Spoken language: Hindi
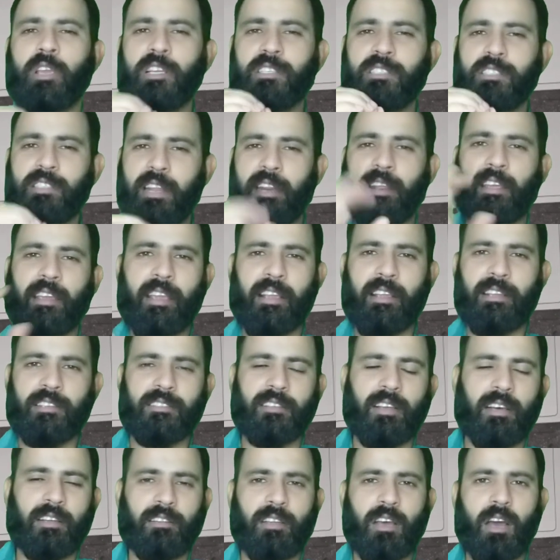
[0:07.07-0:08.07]
किस तरीके के
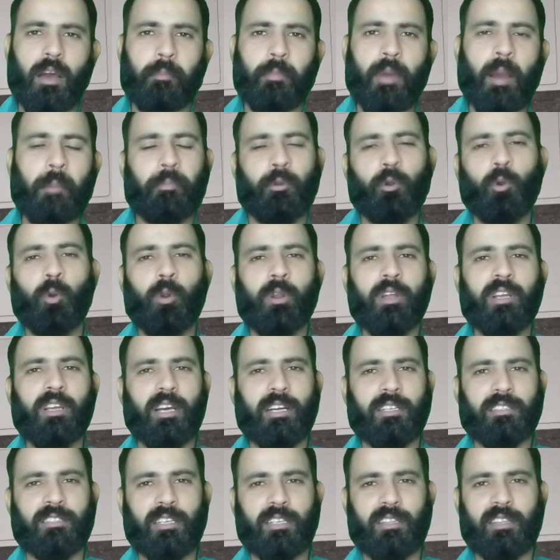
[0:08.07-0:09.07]
साथ आप अपलोड
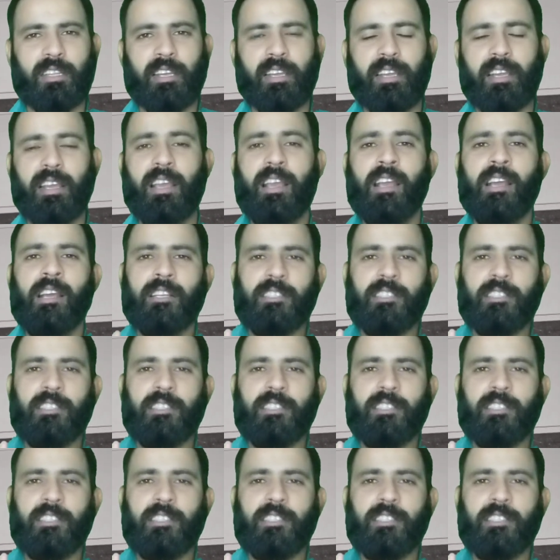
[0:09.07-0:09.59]
कर सकते हैं